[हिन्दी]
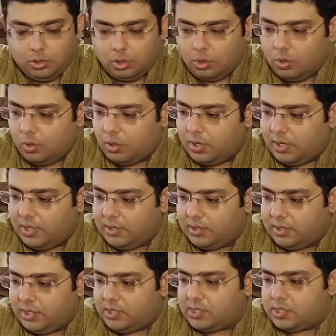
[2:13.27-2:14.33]
तो
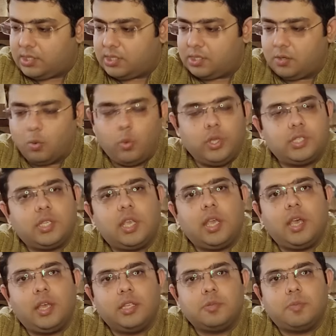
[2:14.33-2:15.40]
दिस विस्की
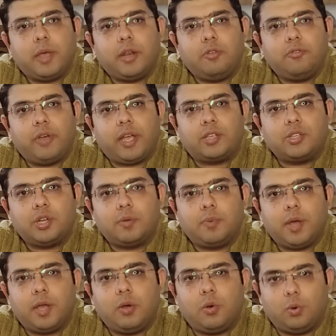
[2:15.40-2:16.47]
इज़ मैन्युफैक्चर्ड
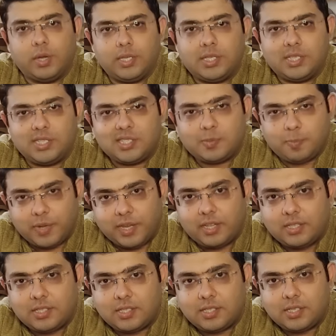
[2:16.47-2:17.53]
बाय ओएसएस
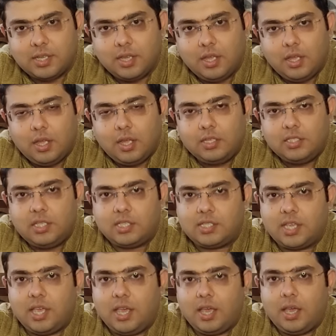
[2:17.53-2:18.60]
स्पिरिट्स
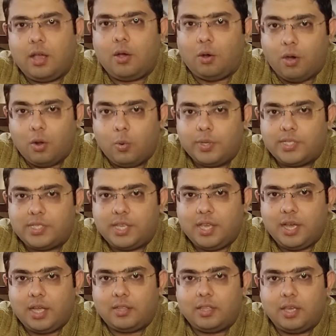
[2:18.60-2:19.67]
जिसकी एक और
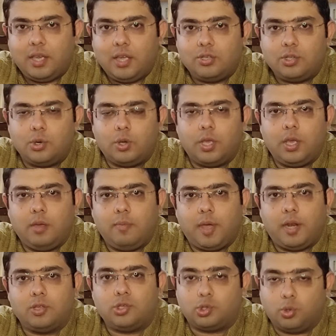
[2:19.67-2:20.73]
विस्की आती है जो कि
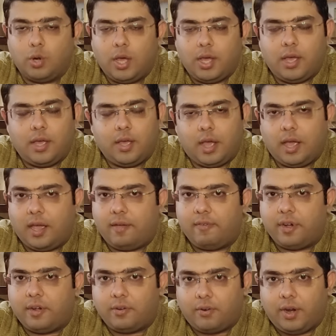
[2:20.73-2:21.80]
मैंने सुना है आई
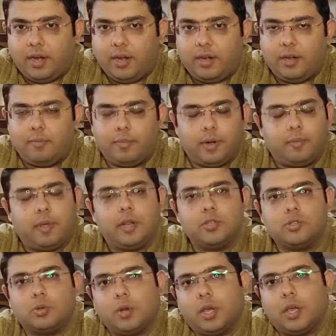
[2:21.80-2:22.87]
हैवन ट्राइड इट बट मैंने
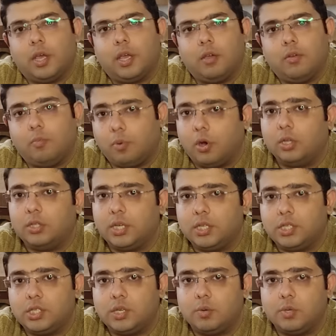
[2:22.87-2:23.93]
सुना है कि वो बहुत ही
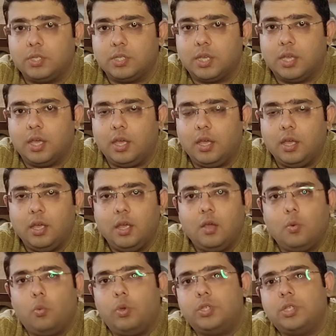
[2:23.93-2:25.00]
अच्छी विस्की है
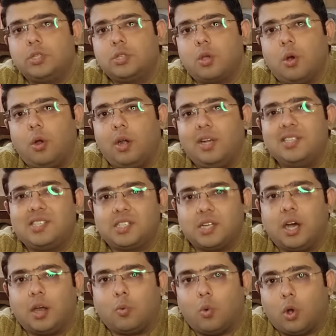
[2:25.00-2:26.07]
विच इज़ कॉल्ड
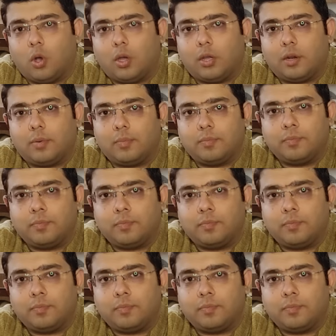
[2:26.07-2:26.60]
स्टार वॉकर